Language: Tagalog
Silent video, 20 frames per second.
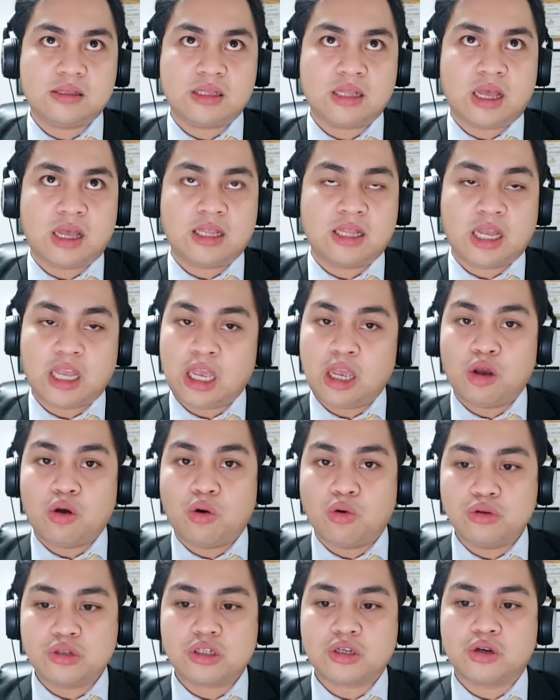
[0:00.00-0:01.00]
na naging
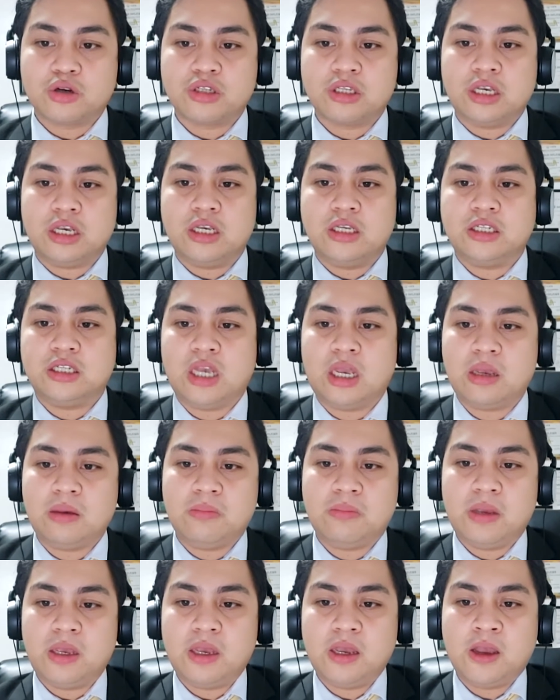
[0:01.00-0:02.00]
coach ko si
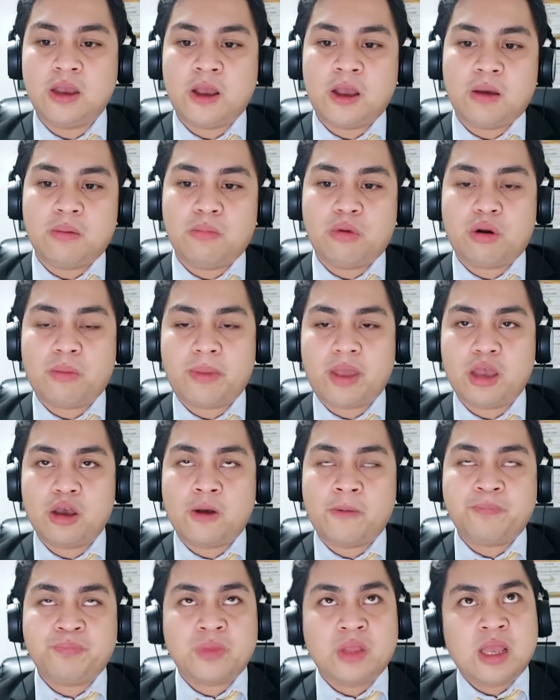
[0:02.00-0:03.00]
JB
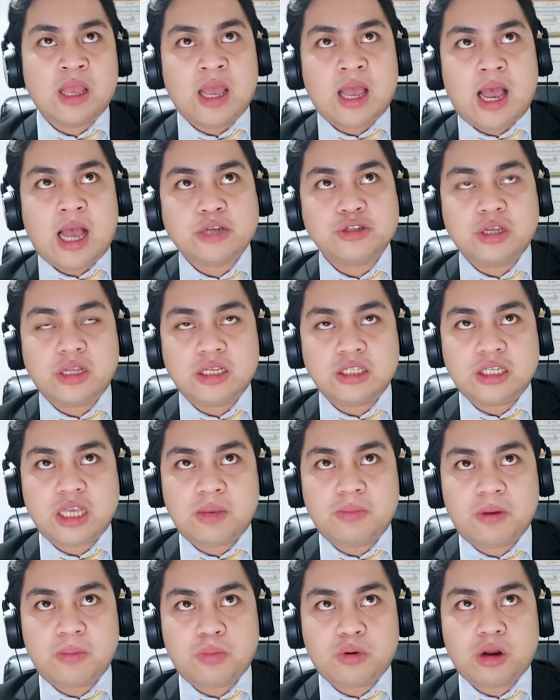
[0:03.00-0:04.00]
Borromeo? Actually,
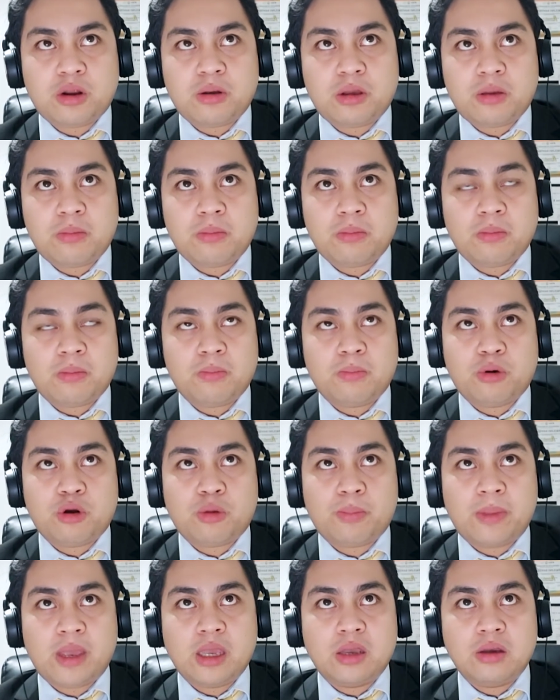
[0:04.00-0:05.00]
JB
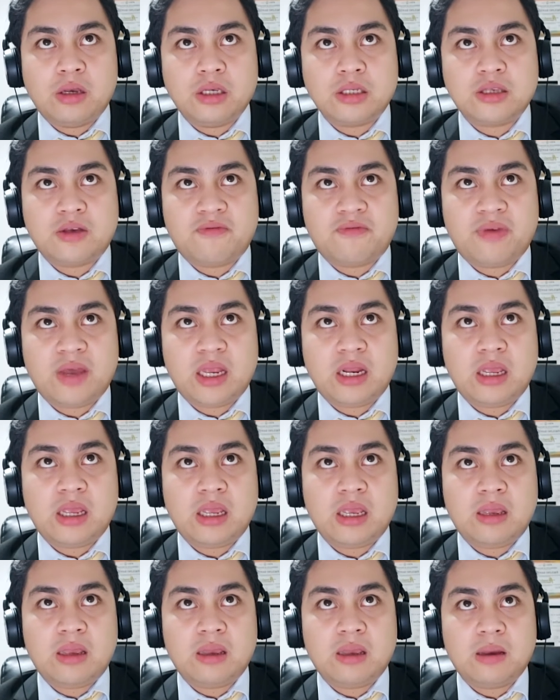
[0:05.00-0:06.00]
Borromeo is a
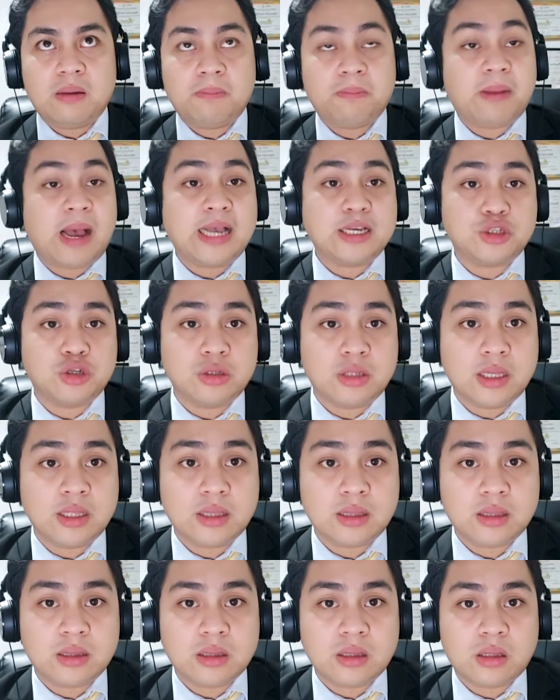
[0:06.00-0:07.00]
very passionate
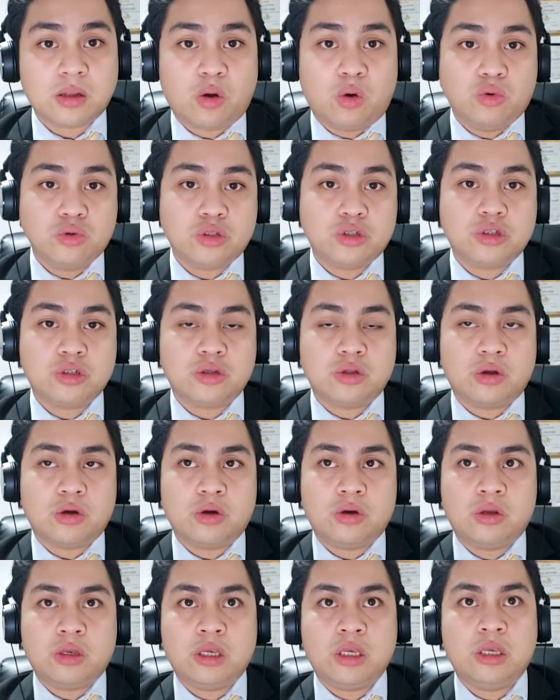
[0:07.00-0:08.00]
coach, no?
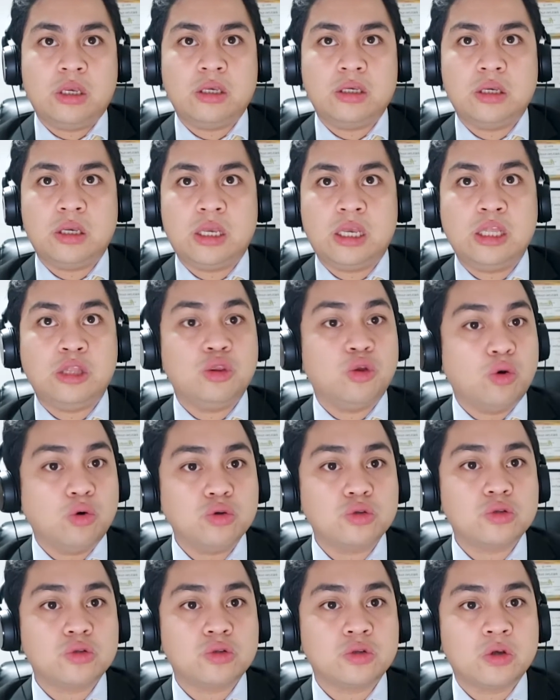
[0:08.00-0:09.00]
He
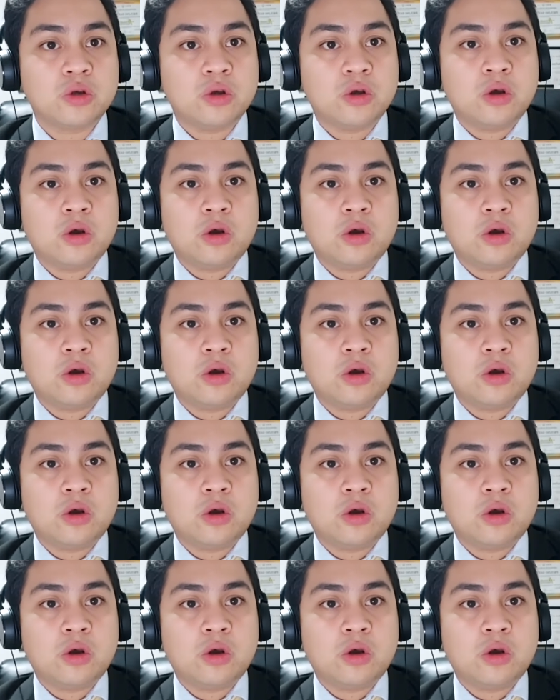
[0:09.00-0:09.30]
knows